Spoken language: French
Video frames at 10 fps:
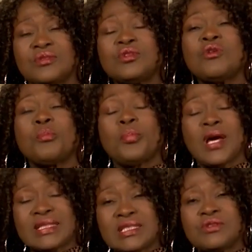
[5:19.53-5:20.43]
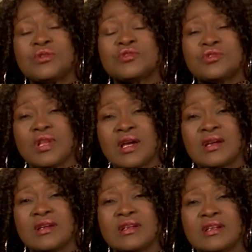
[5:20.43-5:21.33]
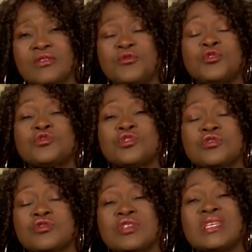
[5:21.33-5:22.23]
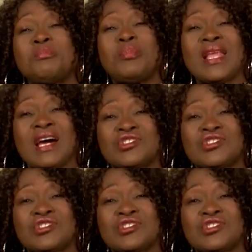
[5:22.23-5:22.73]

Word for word: Donc pratiquons cela. Faisons ce qui plaît